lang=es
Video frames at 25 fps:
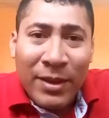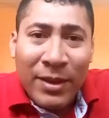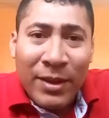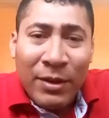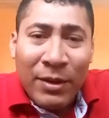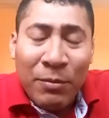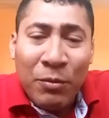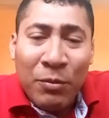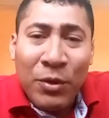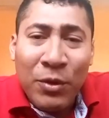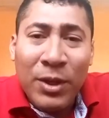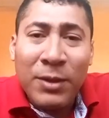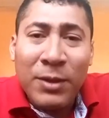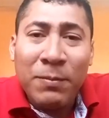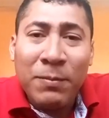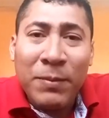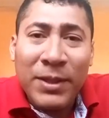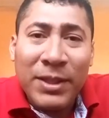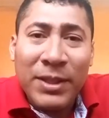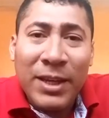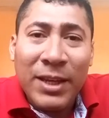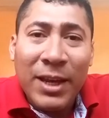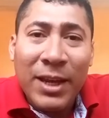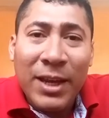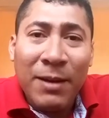Muy
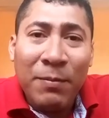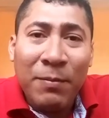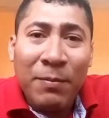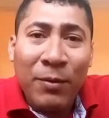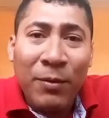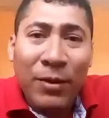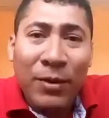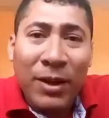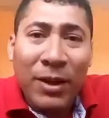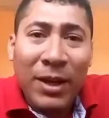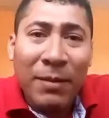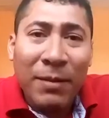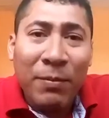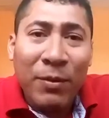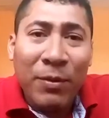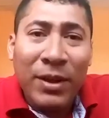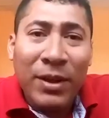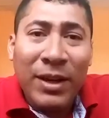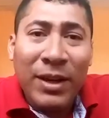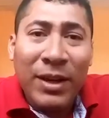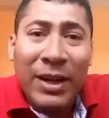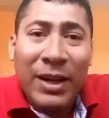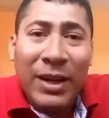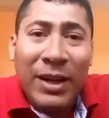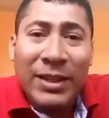especial, ¿por qué? Porque
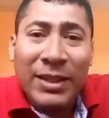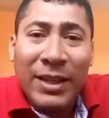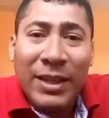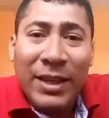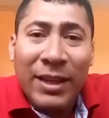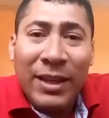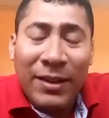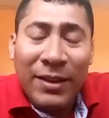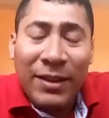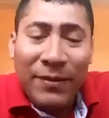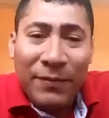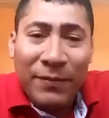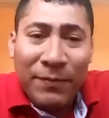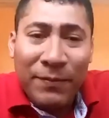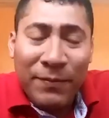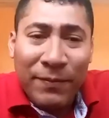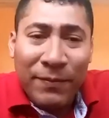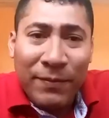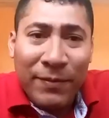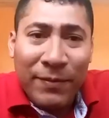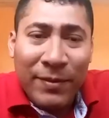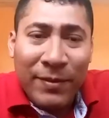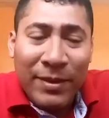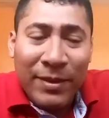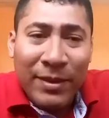nací
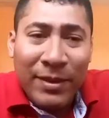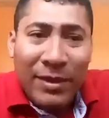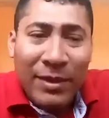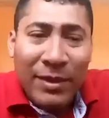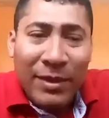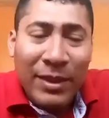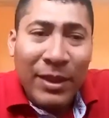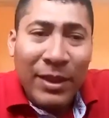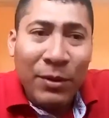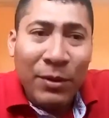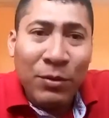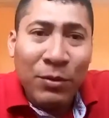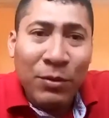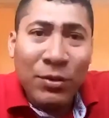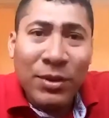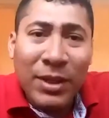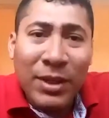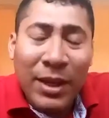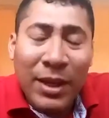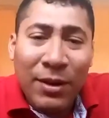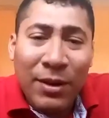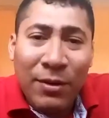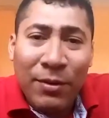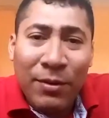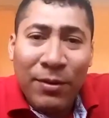de un
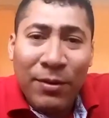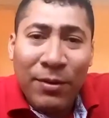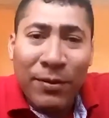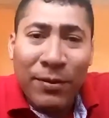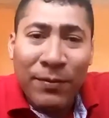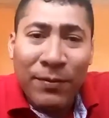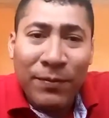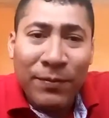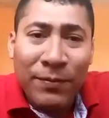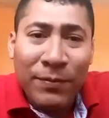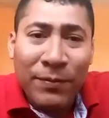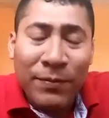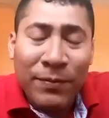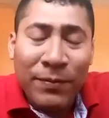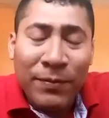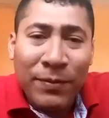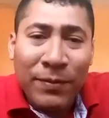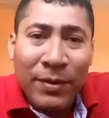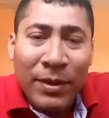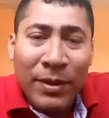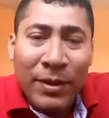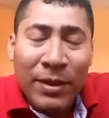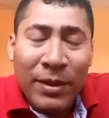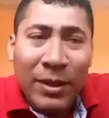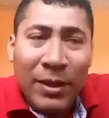seno,
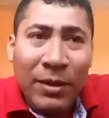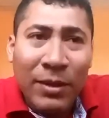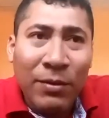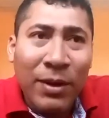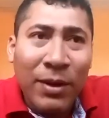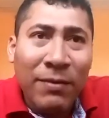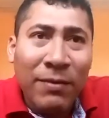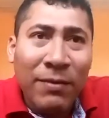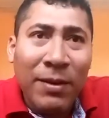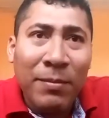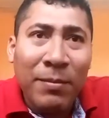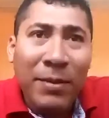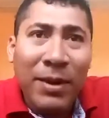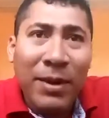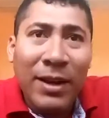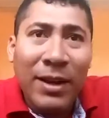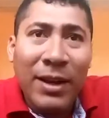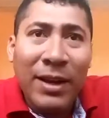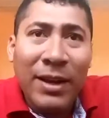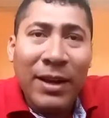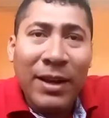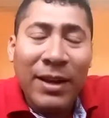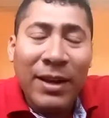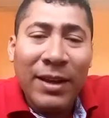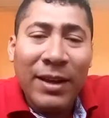de una
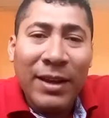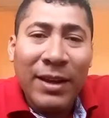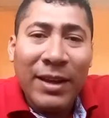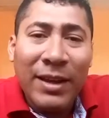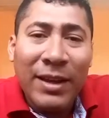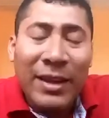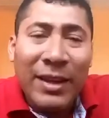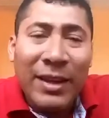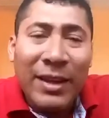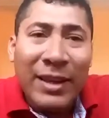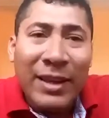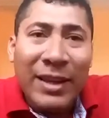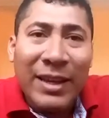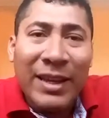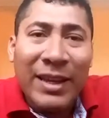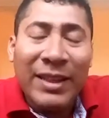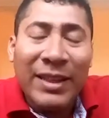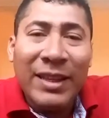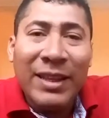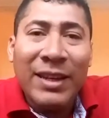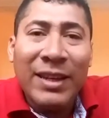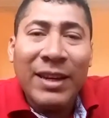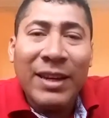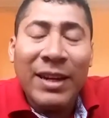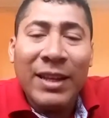familia que
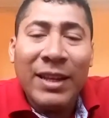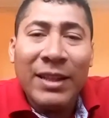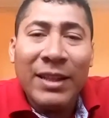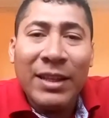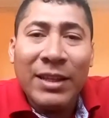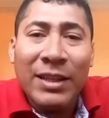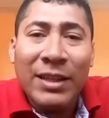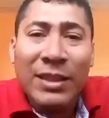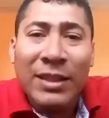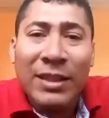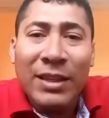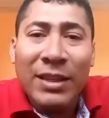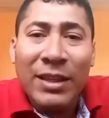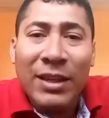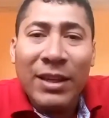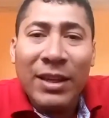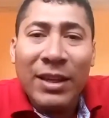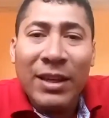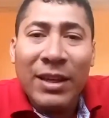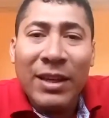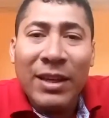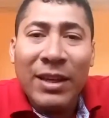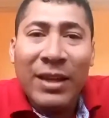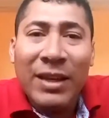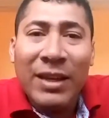tiene grandes,
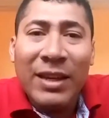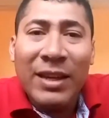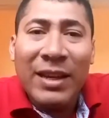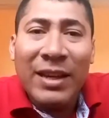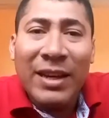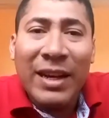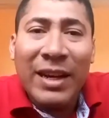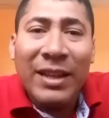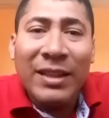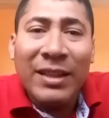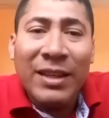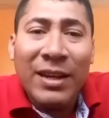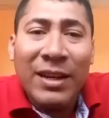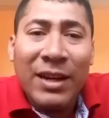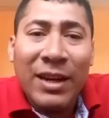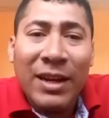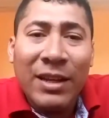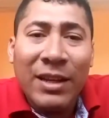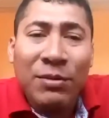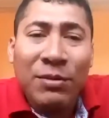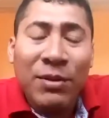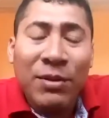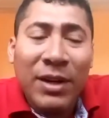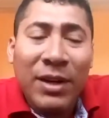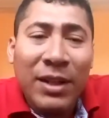grandes
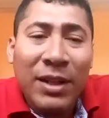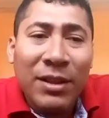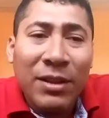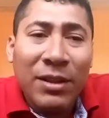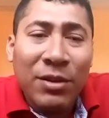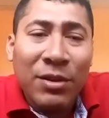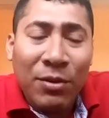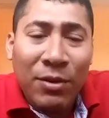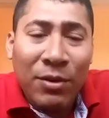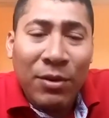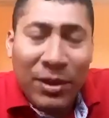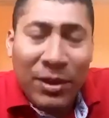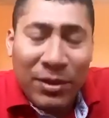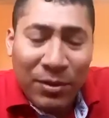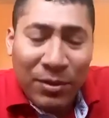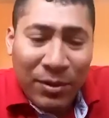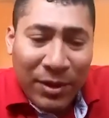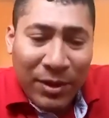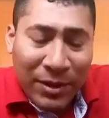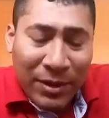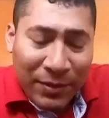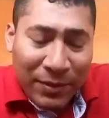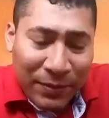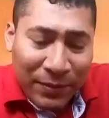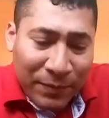rasgos y grandes corazones.
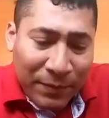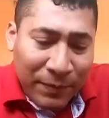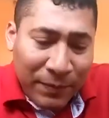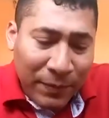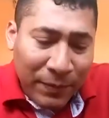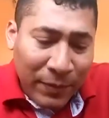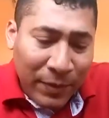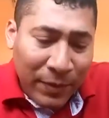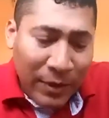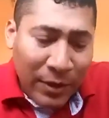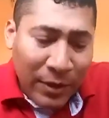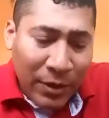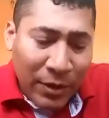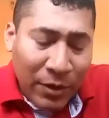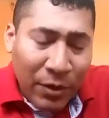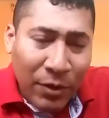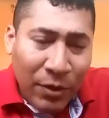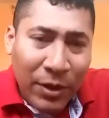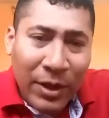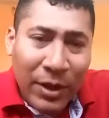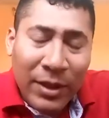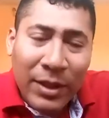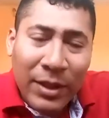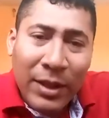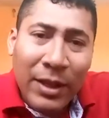
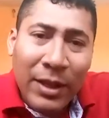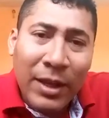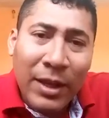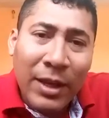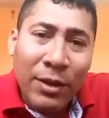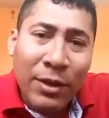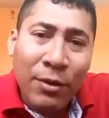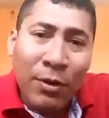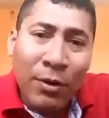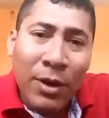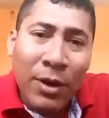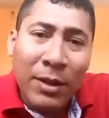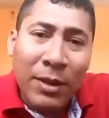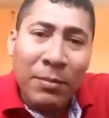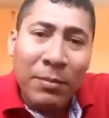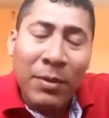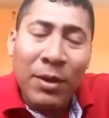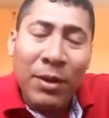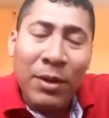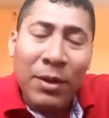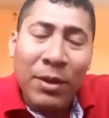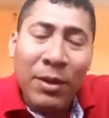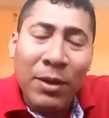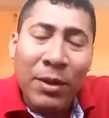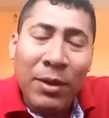Hoy en día yo
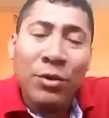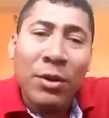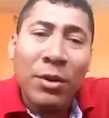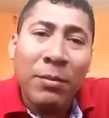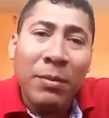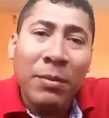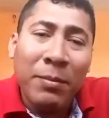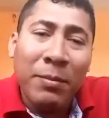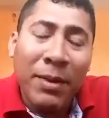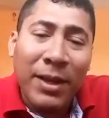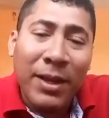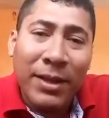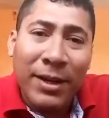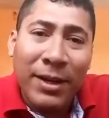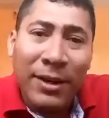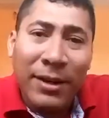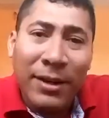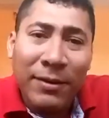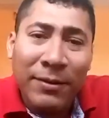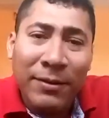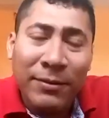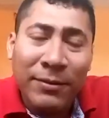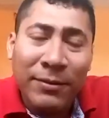admiro mucho a mi madre.